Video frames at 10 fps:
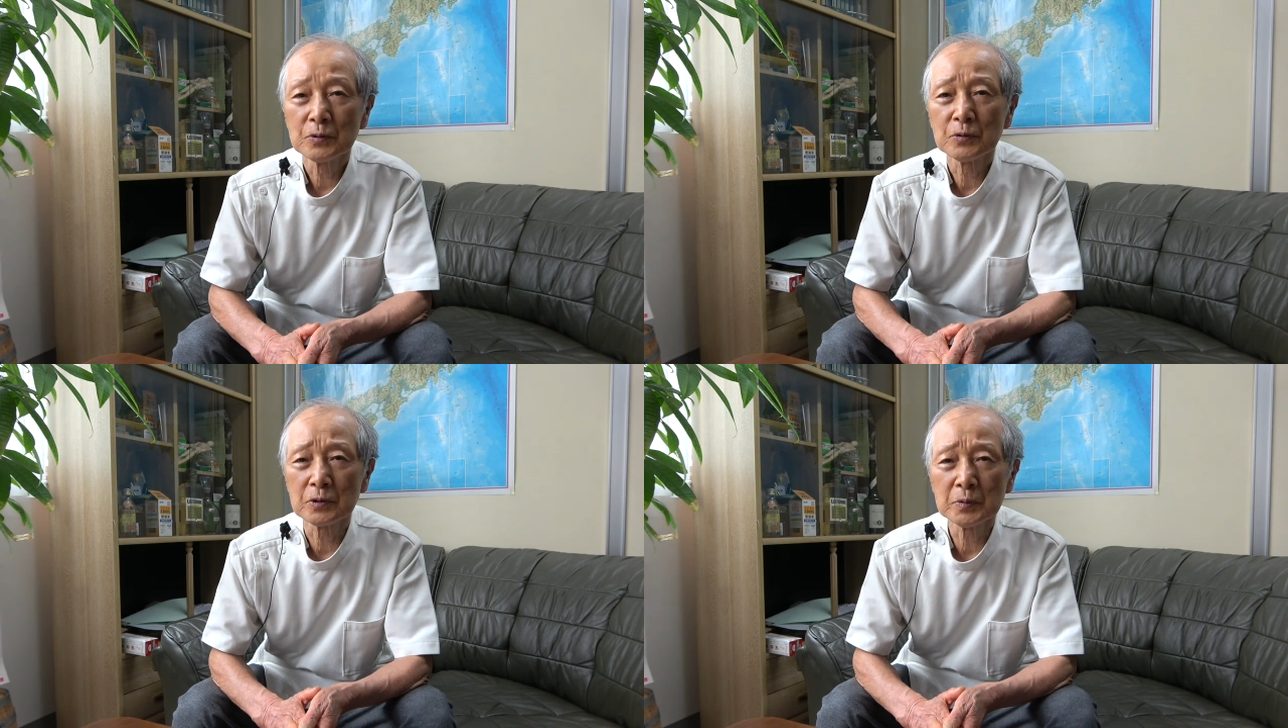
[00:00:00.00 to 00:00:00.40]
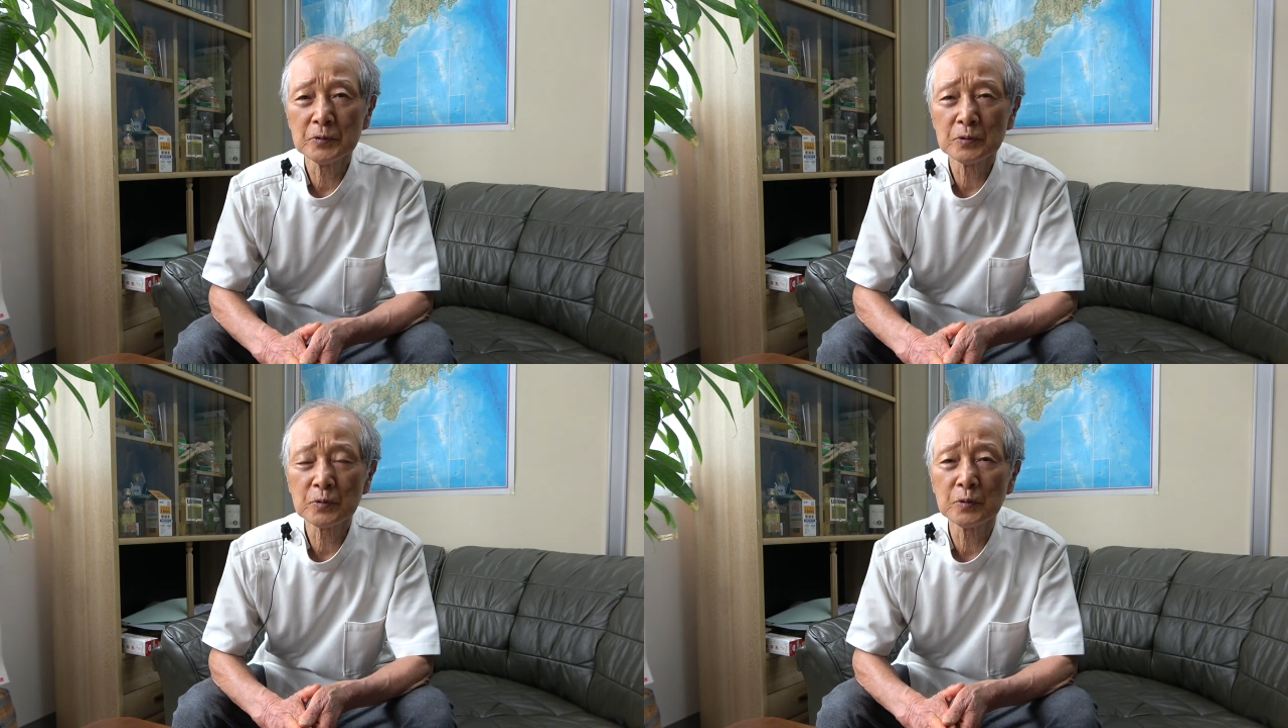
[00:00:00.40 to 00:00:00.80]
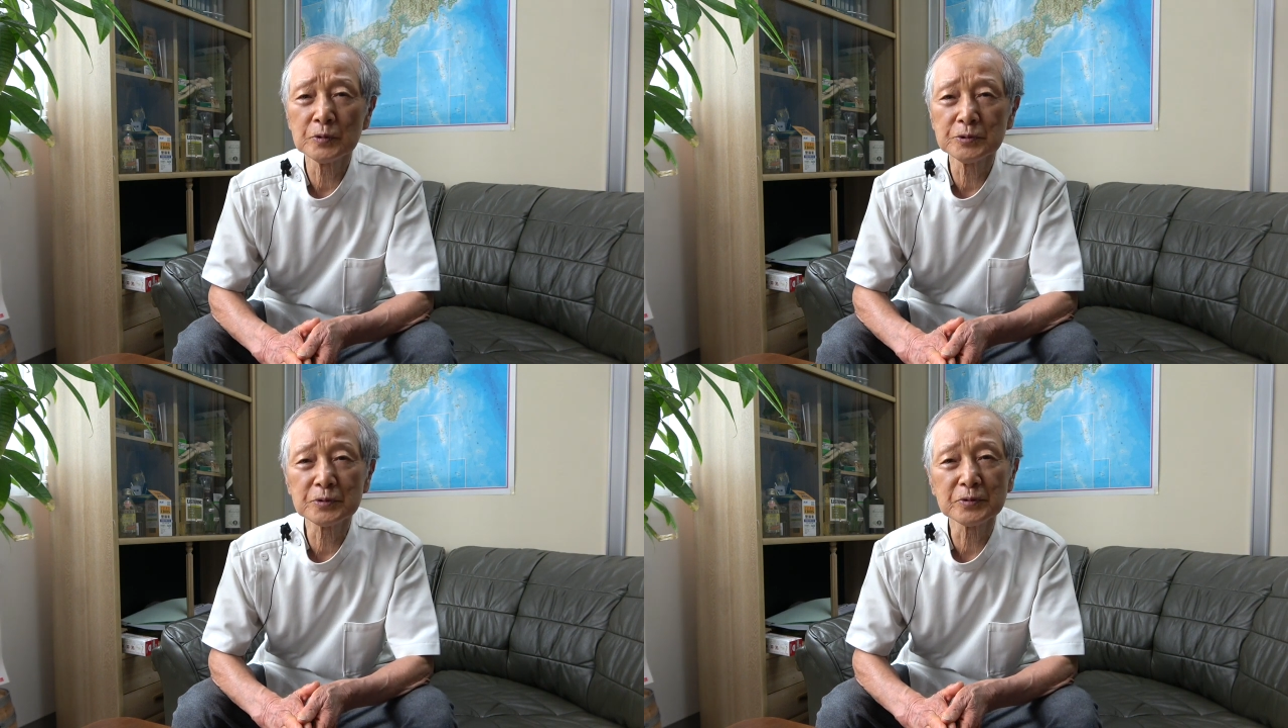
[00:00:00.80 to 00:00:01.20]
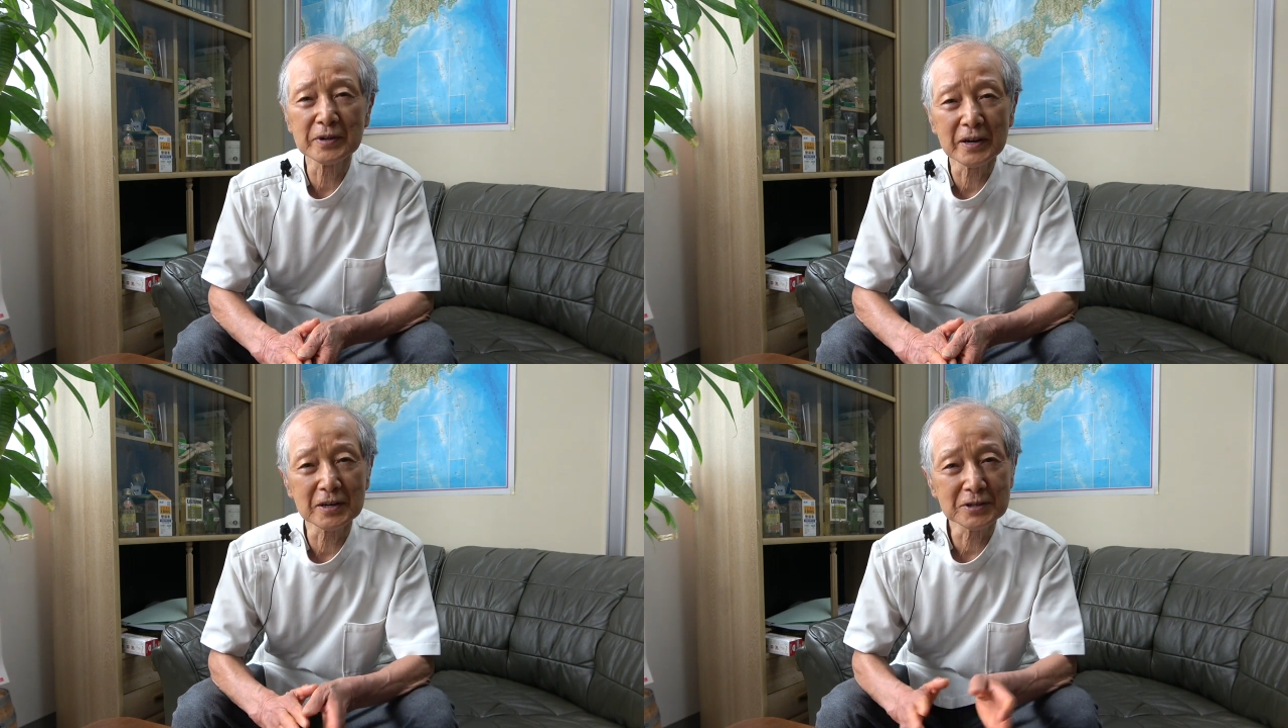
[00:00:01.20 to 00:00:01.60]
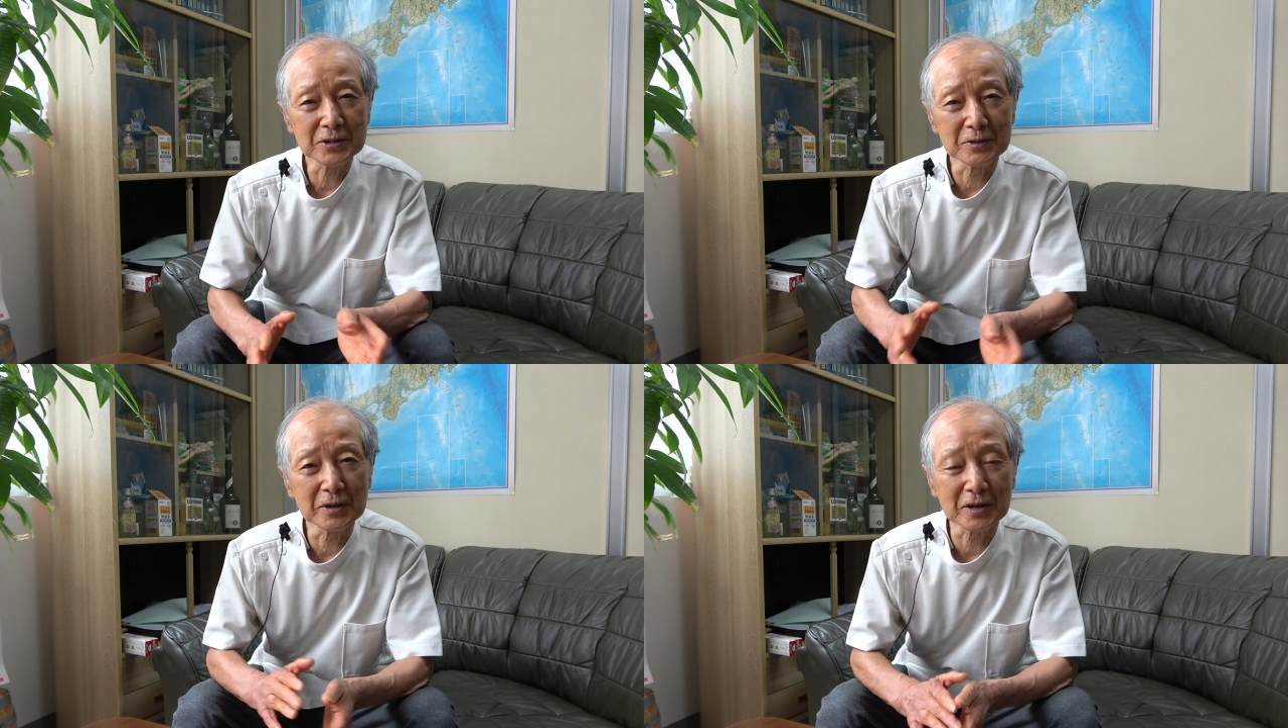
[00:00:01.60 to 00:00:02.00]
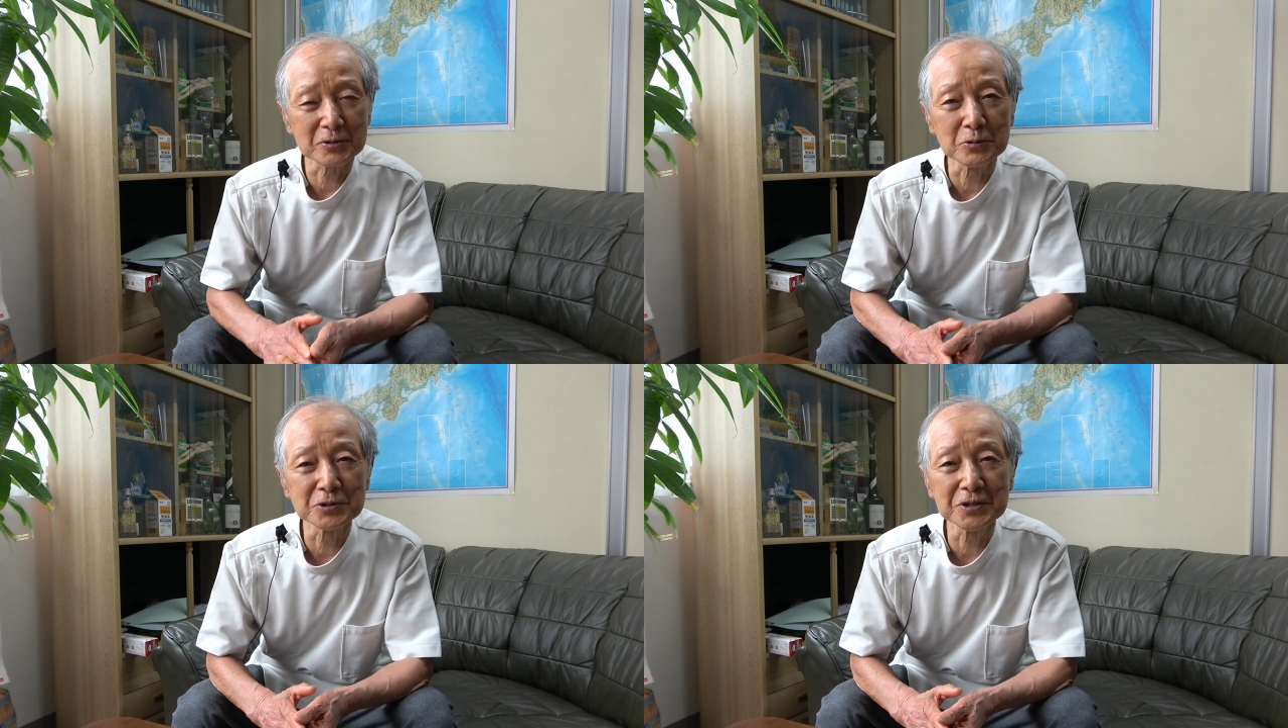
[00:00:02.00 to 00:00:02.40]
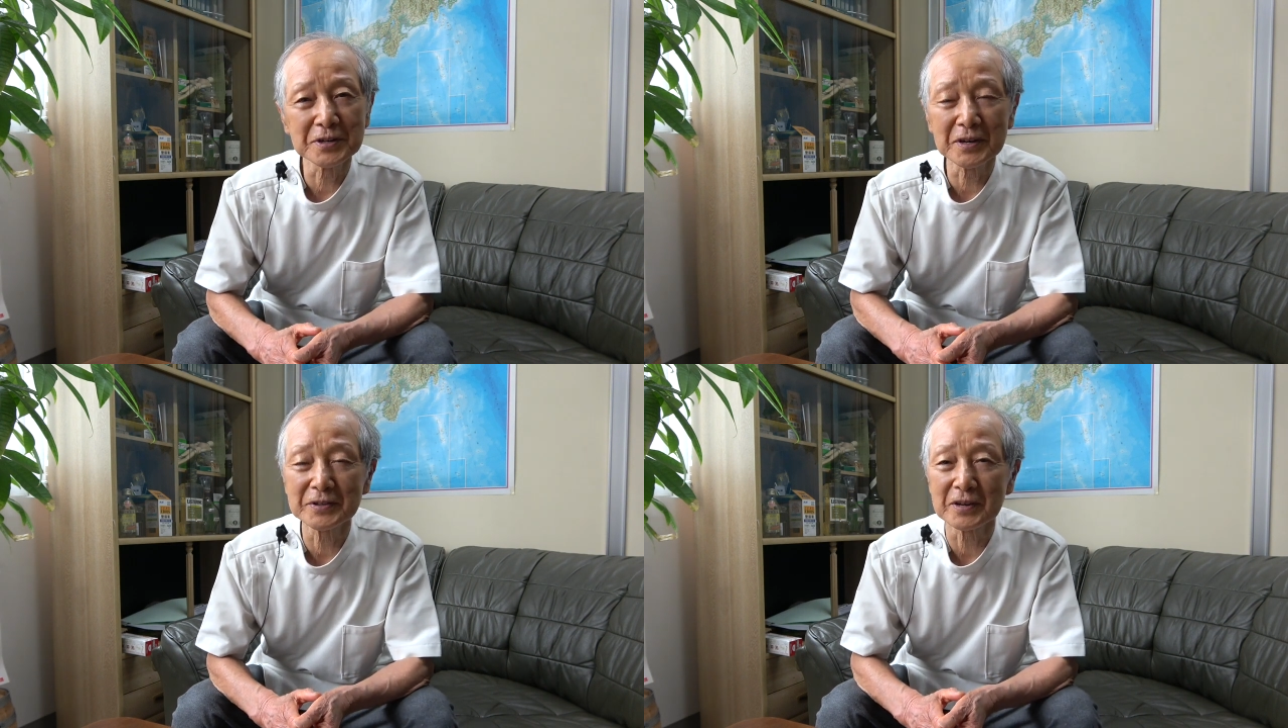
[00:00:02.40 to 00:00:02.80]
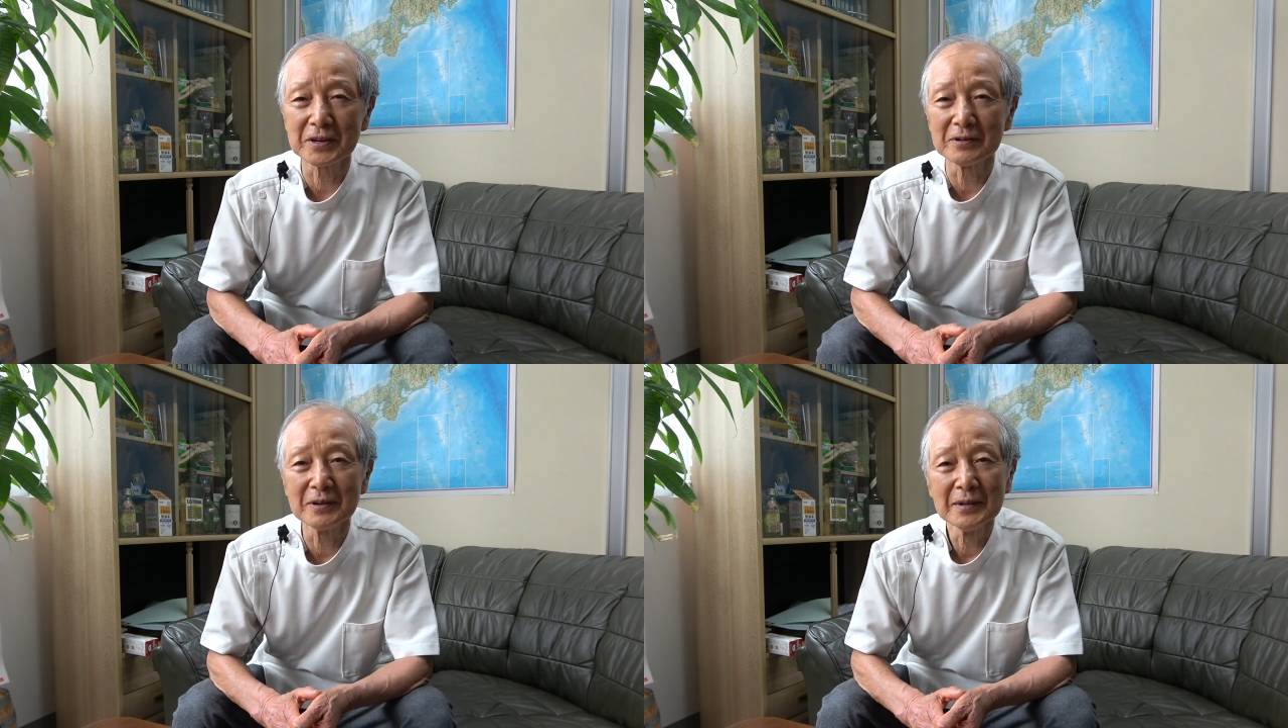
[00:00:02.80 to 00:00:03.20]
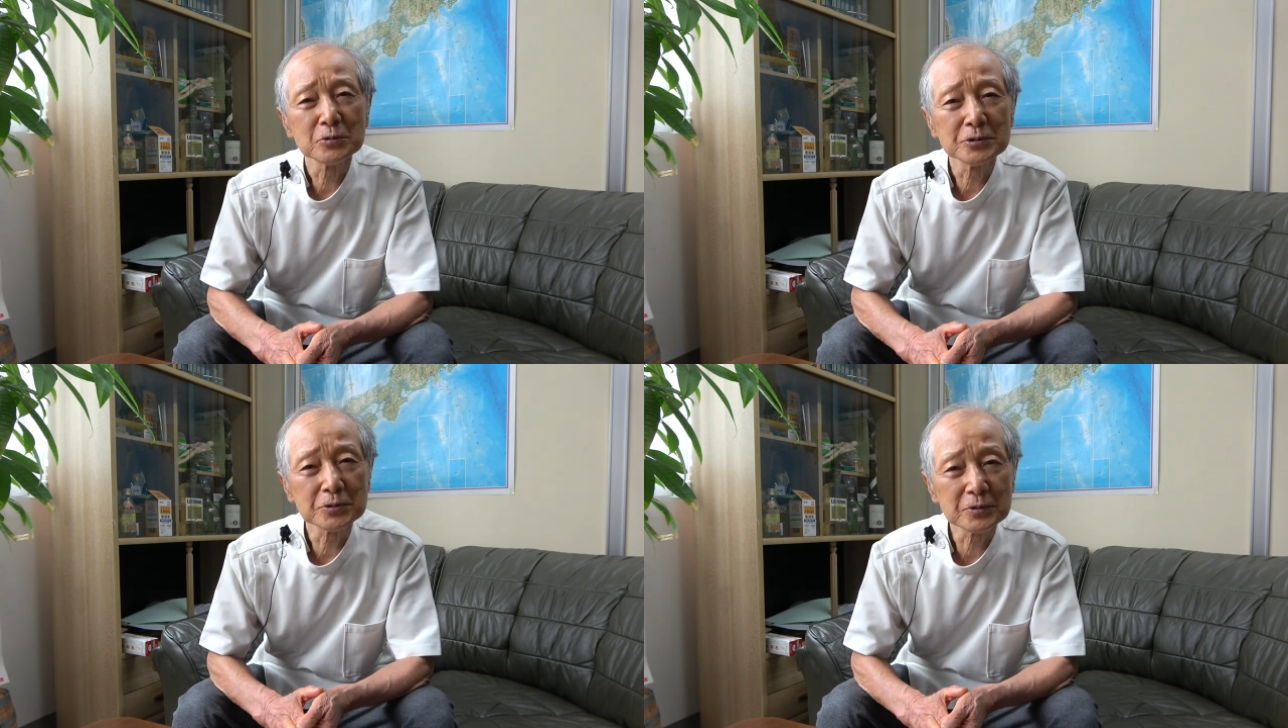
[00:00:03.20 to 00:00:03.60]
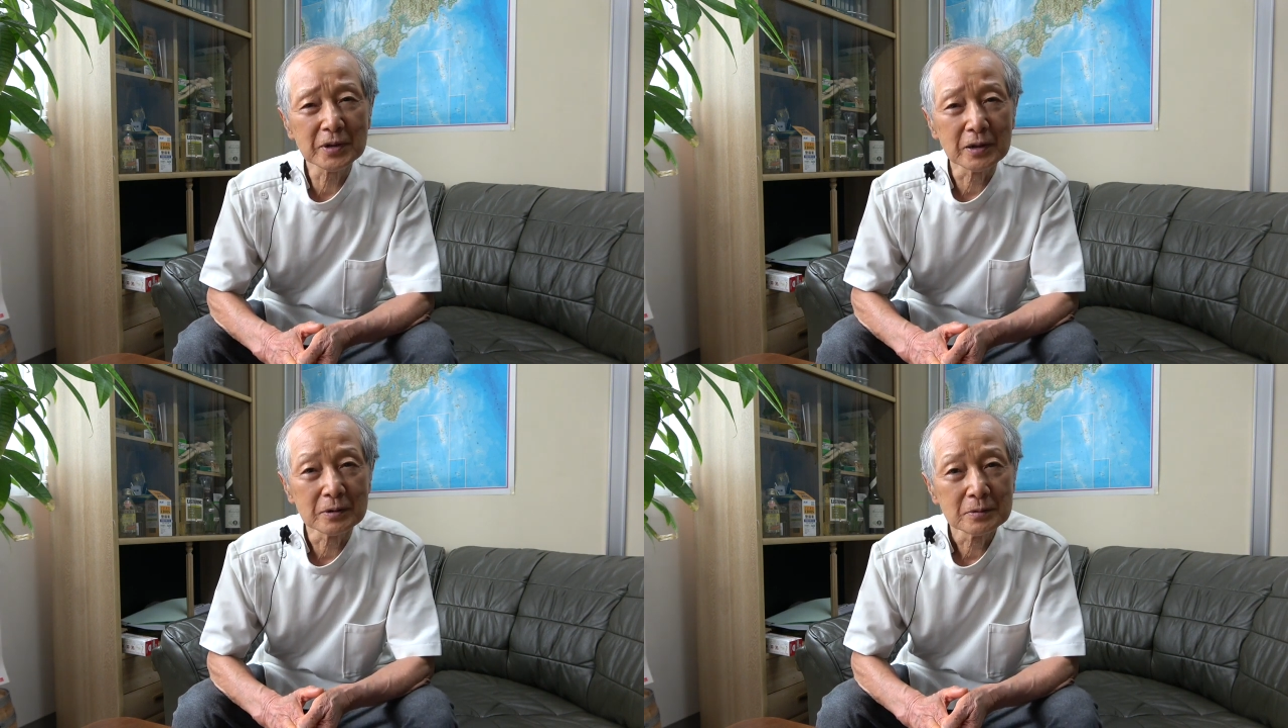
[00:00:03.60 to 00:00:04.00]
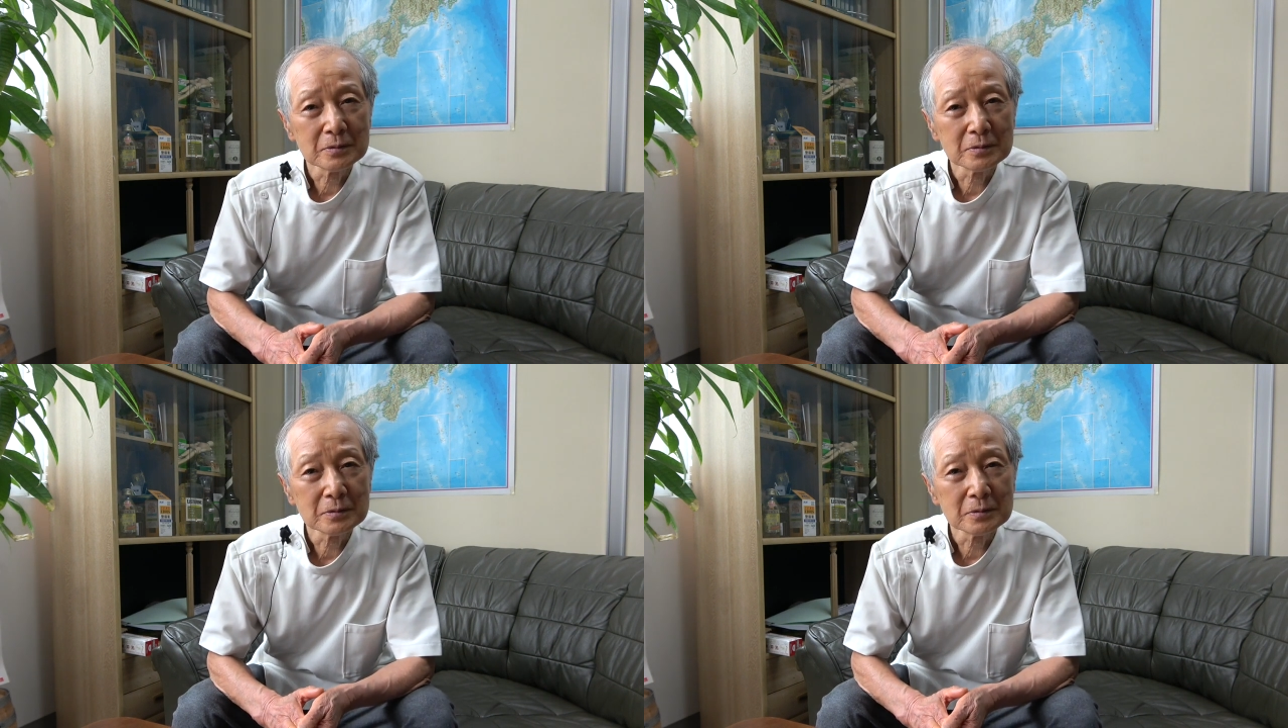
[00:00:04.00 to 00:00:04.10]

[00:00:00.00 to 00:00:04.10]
これもこう言うとね、話なんかとんちんかんだけど、こう言うとね、